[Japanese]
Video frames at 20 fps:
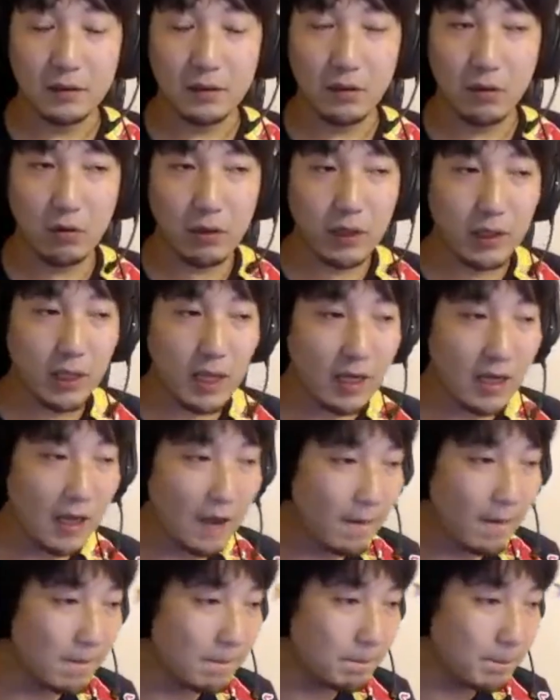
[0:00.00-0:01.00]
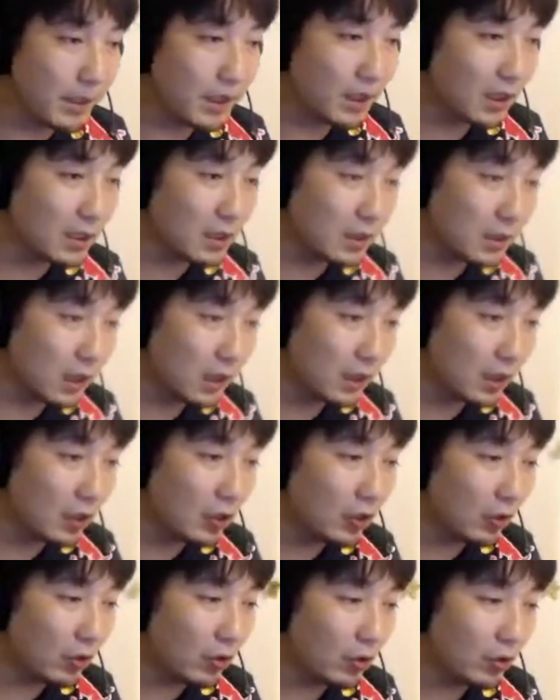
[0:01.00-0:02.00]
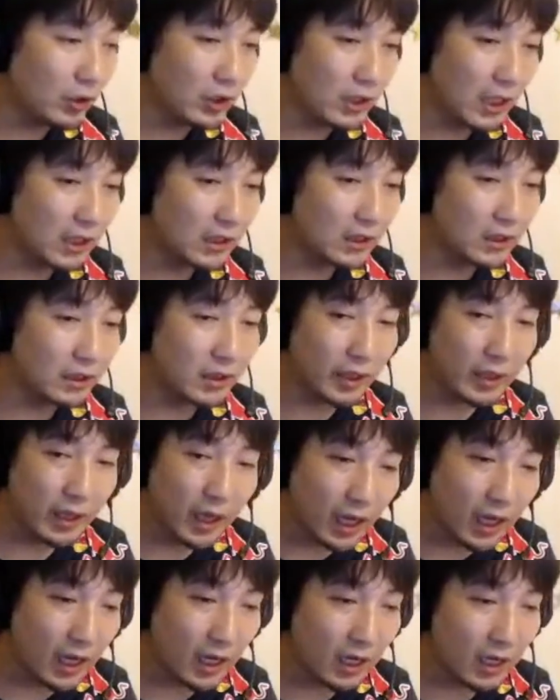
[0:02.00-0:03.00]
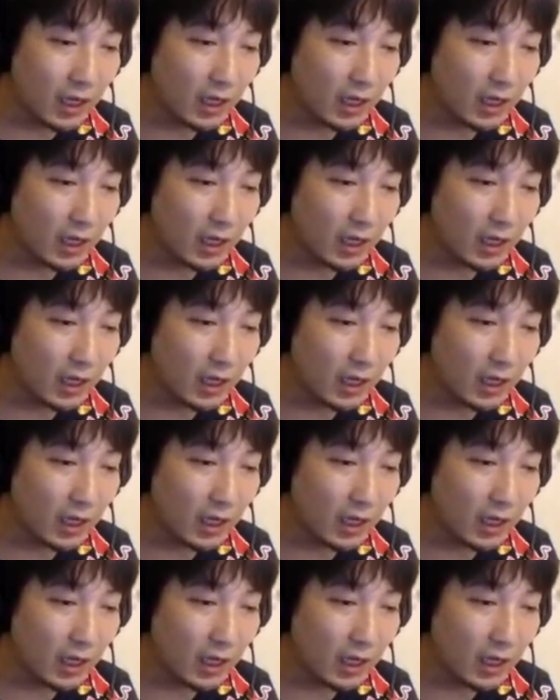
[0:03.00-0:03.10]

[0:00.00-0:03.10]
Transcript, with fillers: これが完璧にできるようになったら